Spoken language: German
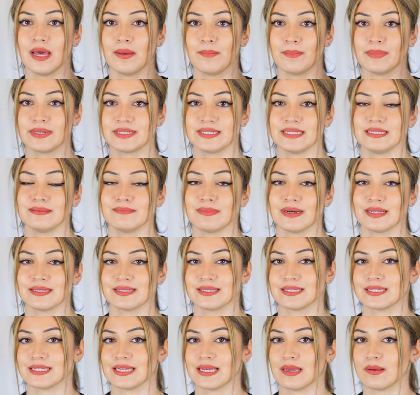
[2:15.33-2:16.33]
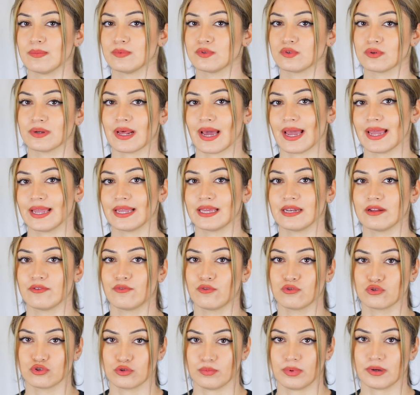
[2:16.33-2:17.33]
mit denen man sich eben so eine eigene
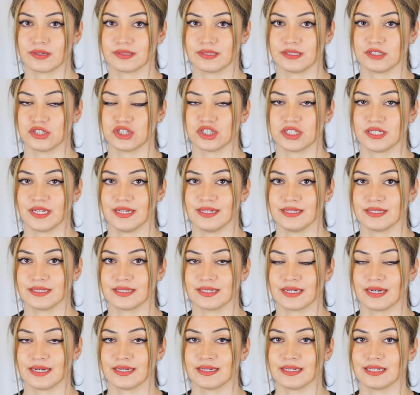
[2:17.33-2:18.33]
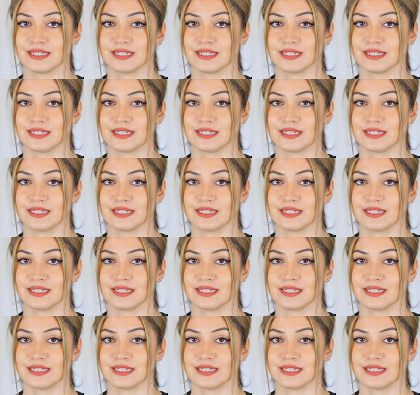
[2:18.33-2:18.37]
Fotobox erstellen kann.